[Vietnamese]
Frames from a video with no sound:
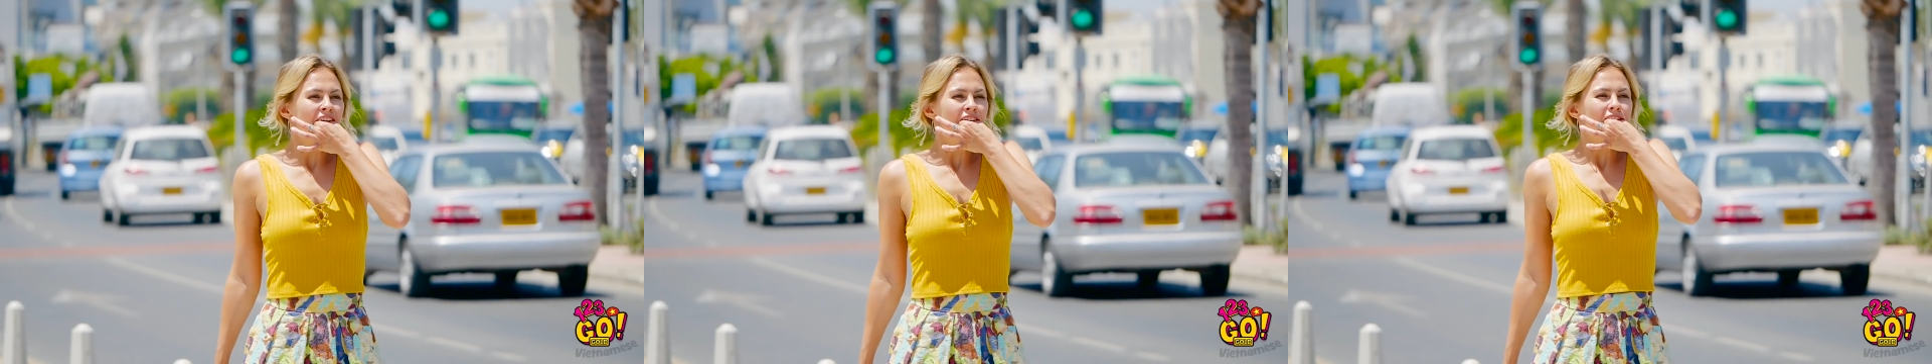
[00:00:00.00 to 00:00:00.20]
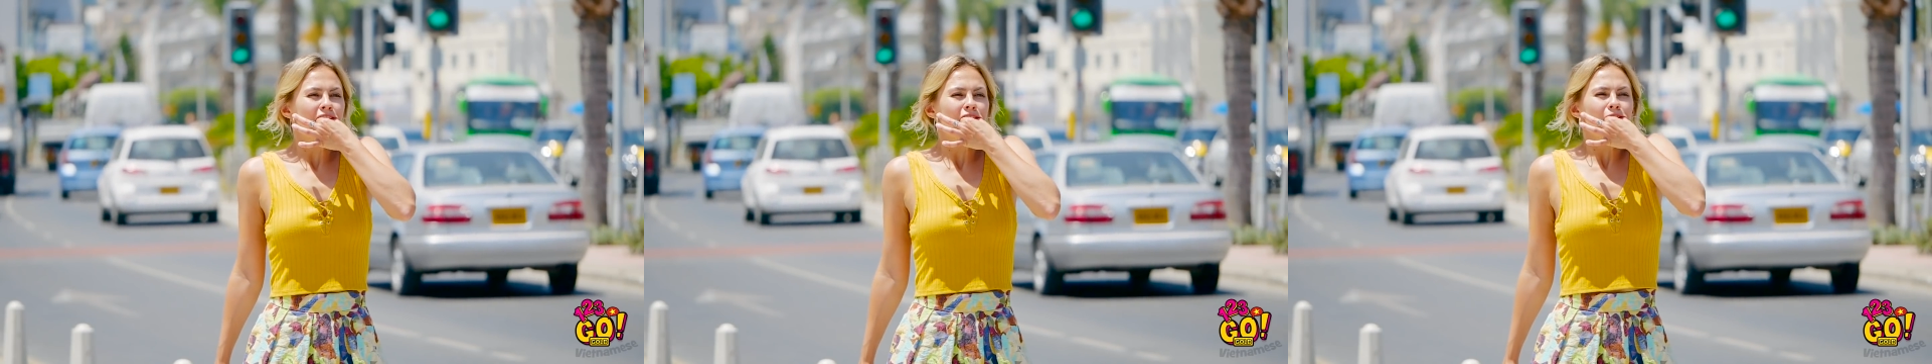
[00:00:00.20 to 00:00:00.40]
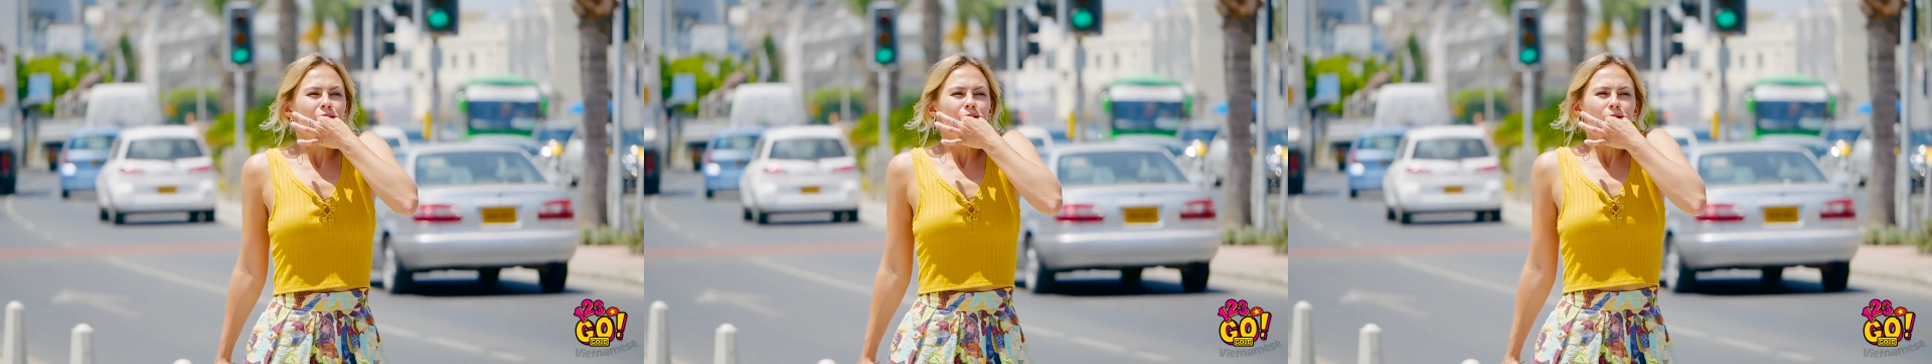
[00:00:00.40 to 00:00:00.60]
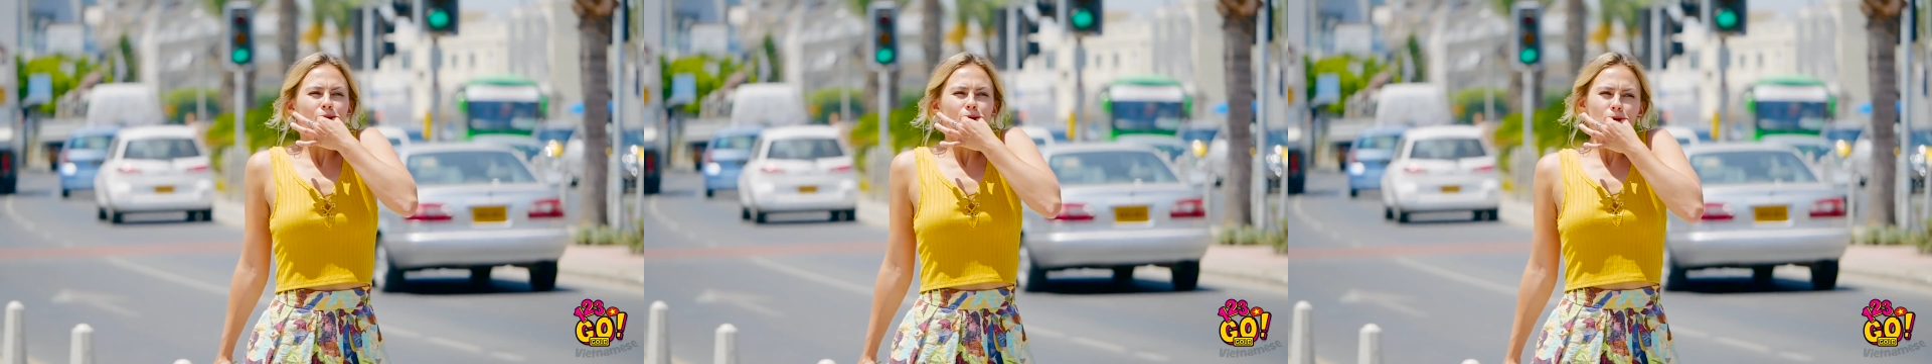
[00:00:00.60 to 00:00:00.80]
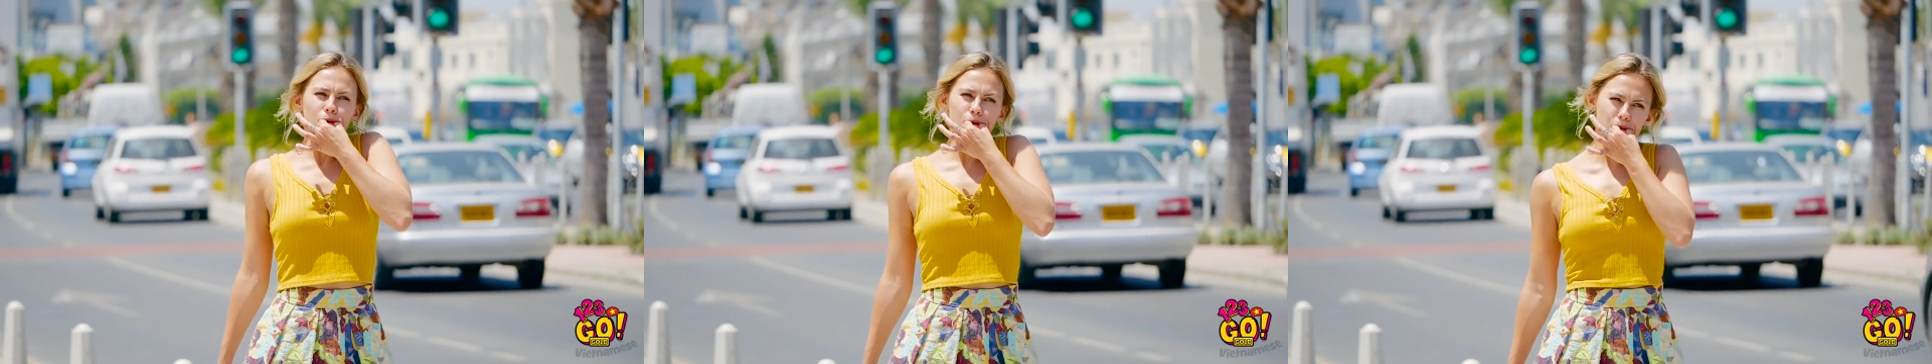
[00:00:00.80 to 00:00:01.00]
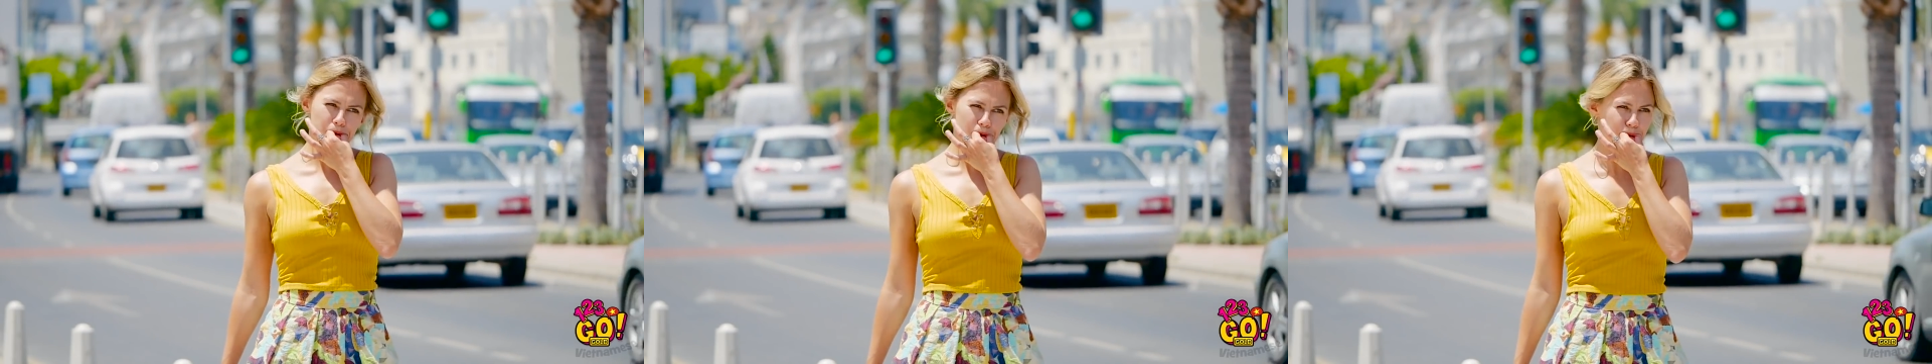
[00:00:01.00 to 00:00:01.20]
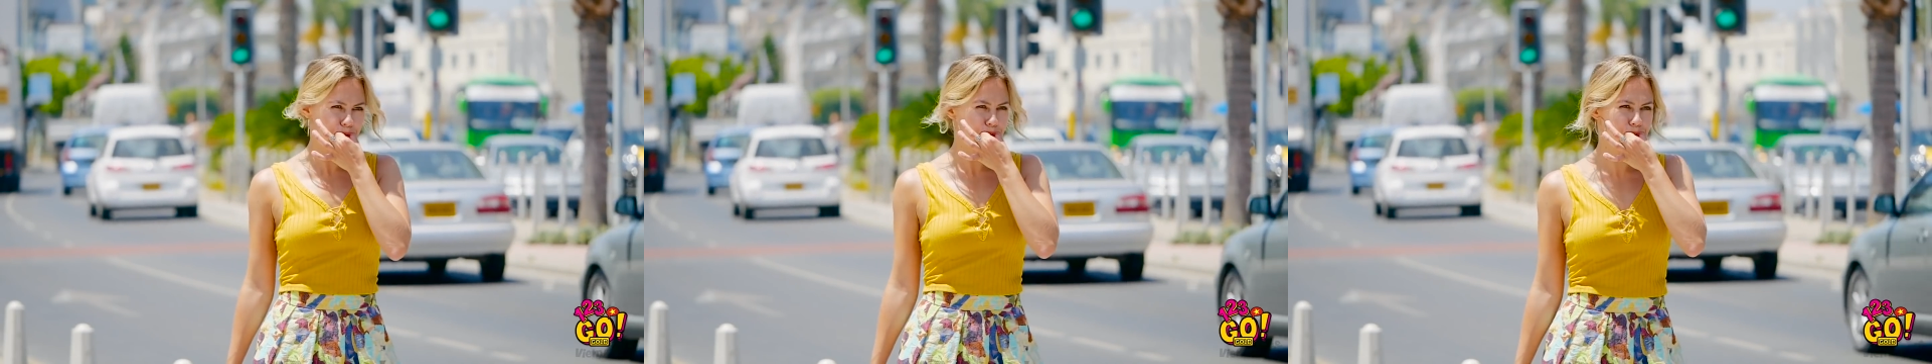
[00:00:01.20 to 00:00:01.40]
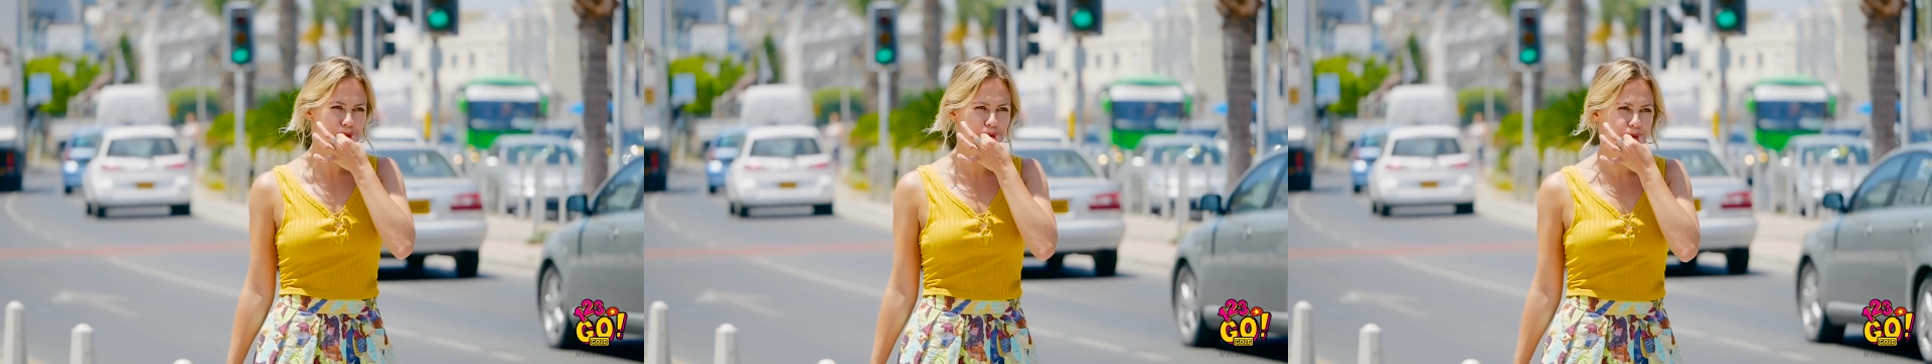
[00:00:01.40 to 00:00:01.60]
Vicky như kiểu sắp hòa làm
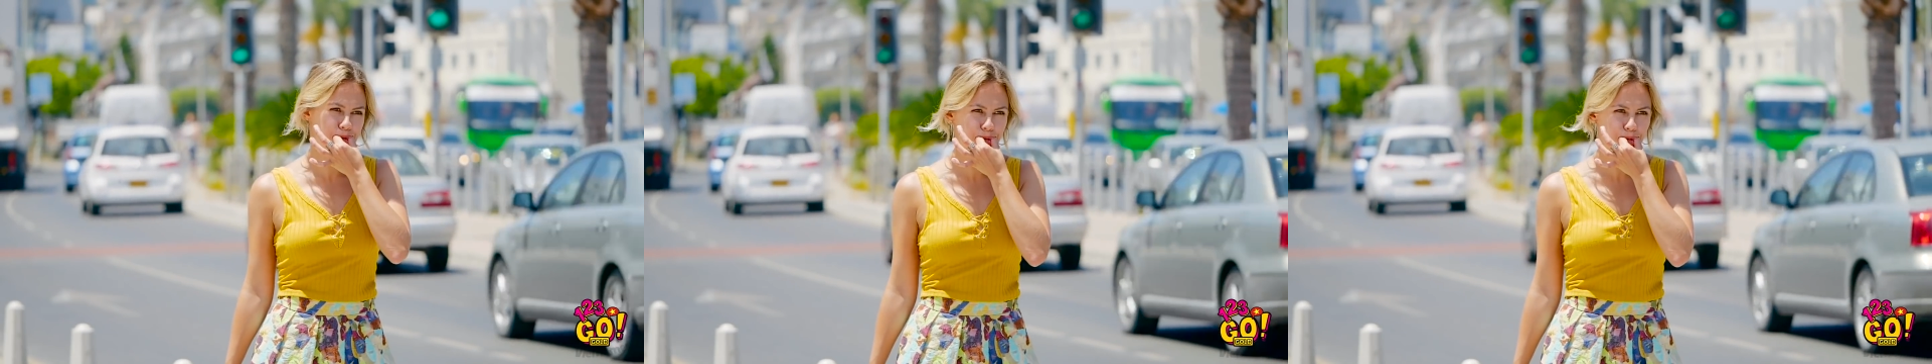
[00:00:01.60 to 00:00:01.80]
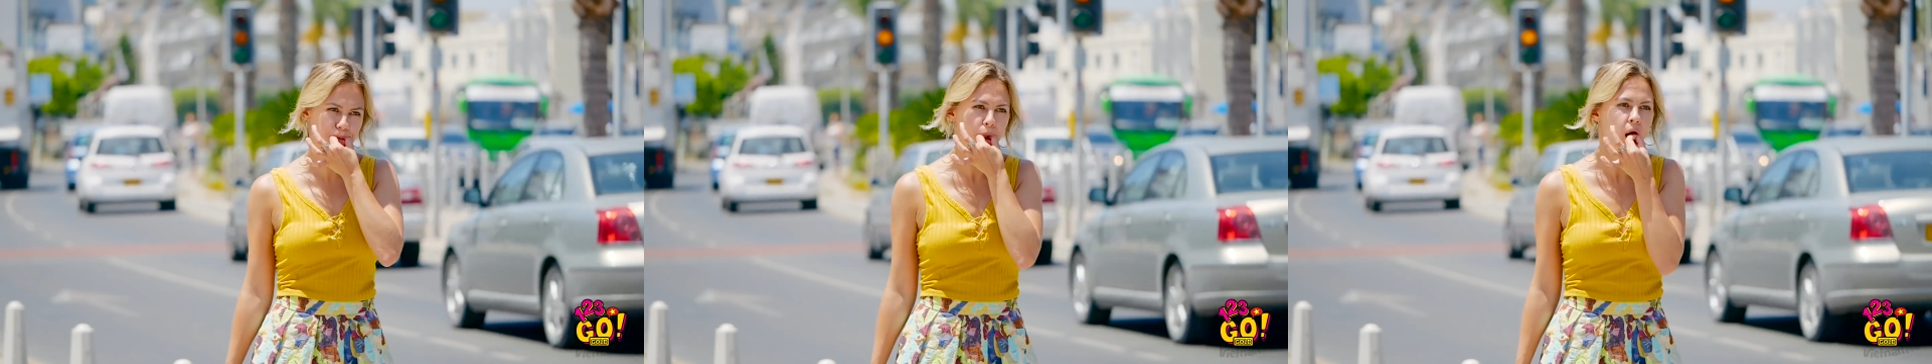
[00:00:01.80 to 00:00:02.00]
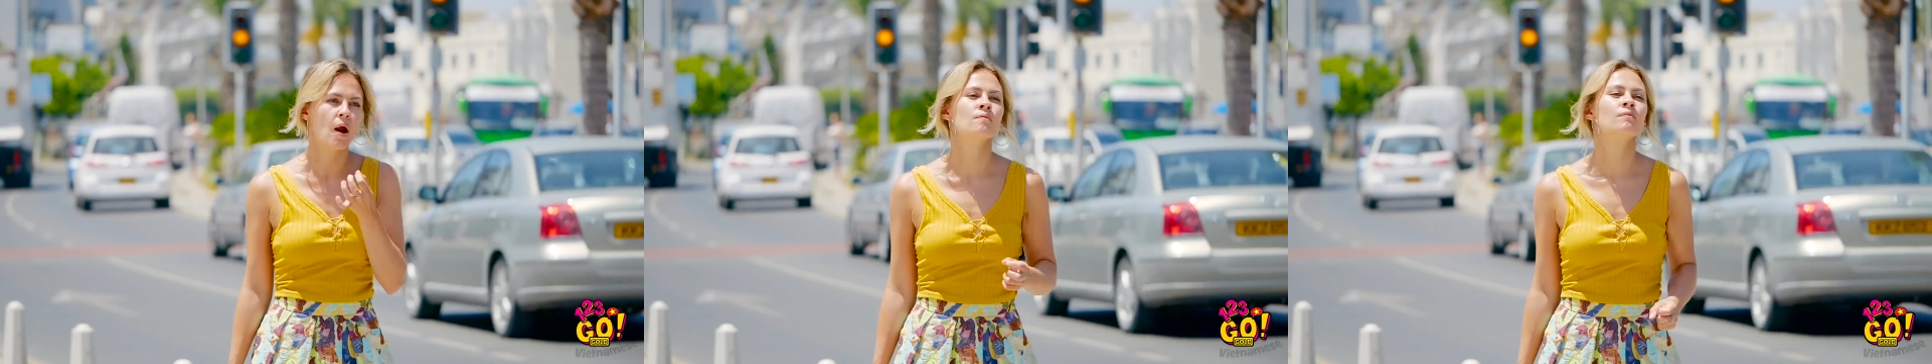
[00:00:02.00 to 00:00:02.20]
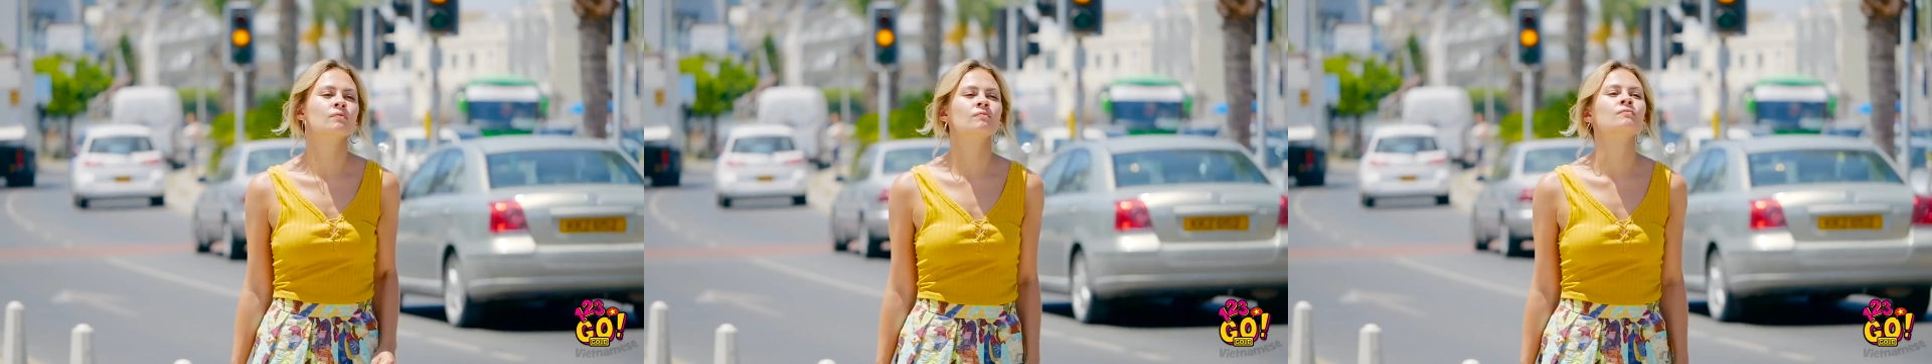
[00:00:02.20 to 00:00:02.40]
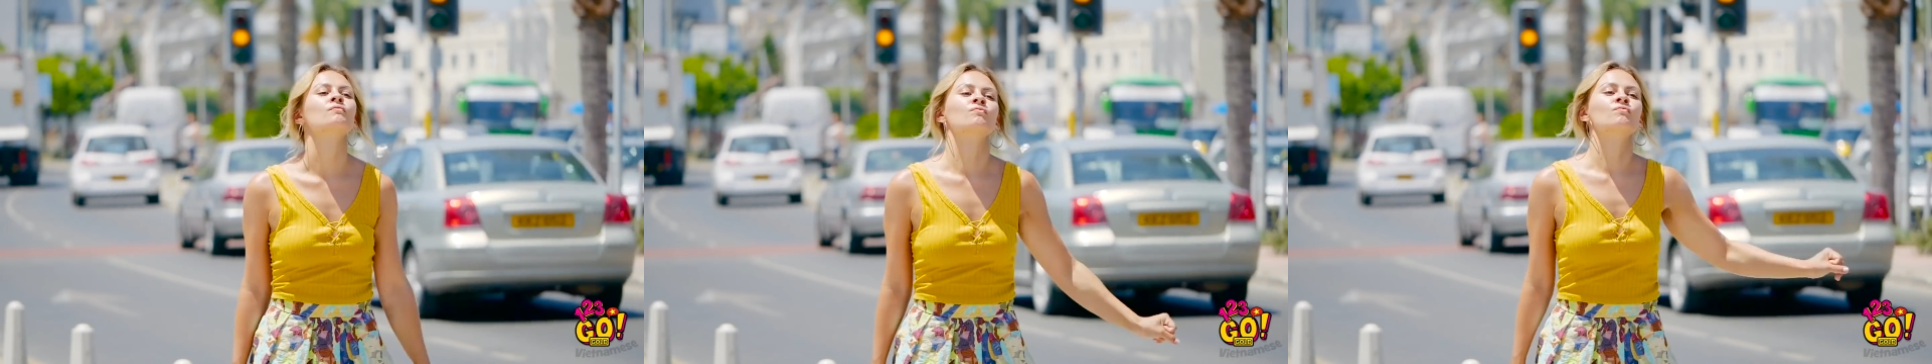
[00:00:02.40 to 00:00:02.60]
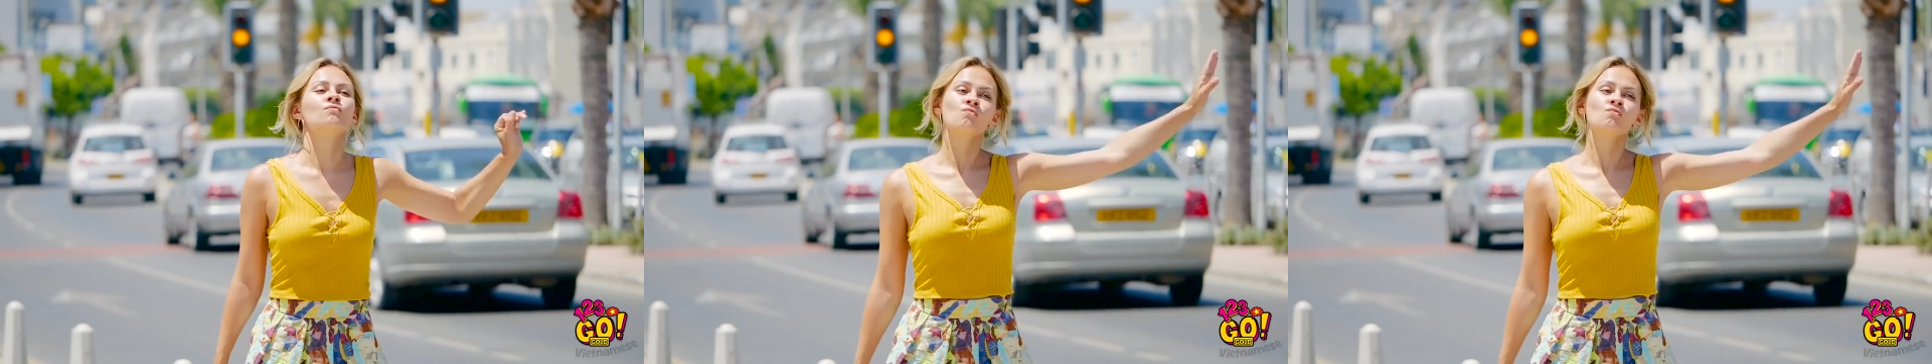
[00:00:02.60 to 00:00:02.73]
một với chiếc taxi đó rồi.